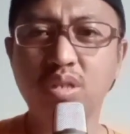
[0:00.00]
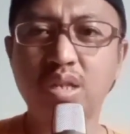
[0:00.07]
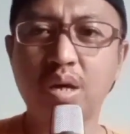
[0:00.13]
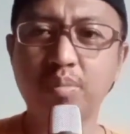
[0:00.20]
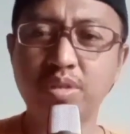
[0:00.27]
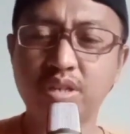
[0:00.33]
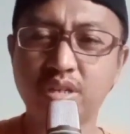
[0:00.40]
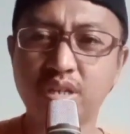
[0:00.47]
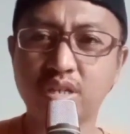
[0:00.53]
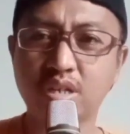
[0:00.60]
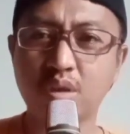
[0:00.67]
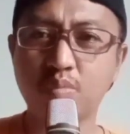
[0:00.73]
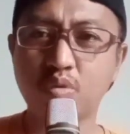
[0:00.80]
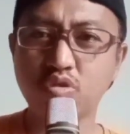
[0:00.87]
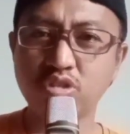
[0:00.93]
tidak
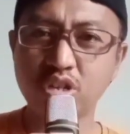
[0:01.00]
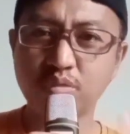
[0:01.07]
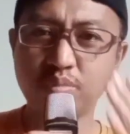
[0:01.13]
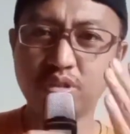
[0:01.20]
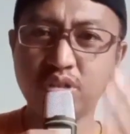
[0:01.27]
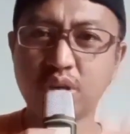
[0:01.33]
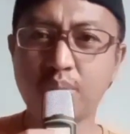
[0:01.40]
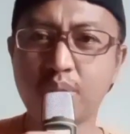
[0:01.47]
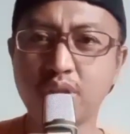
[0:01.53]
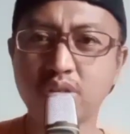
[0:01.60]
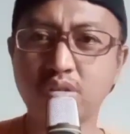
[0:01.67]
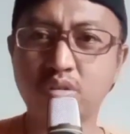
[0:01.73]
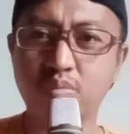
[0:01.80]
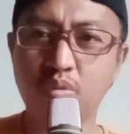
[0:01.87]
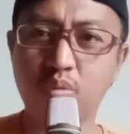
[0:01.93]
menjejaskan proses
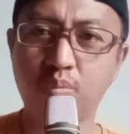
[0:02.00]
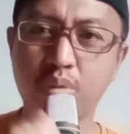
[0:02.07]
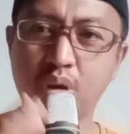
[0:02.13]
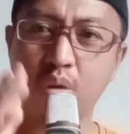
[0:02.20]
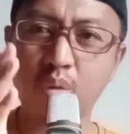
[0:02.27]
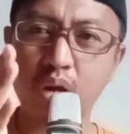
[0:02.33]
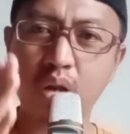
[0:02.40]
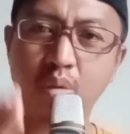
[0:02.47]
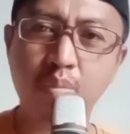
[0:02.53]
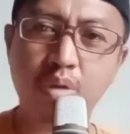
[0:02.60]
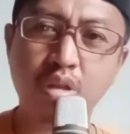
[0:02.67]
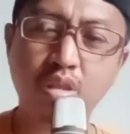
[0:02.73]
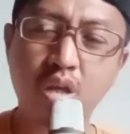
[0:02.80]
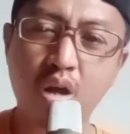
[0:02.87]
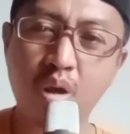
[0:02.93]
persiapan sebelum perlawanan
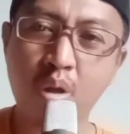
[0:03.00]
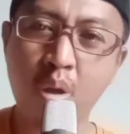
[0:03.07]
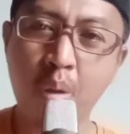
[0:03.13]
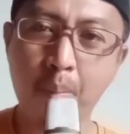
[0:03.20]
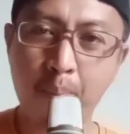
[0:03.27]
menentang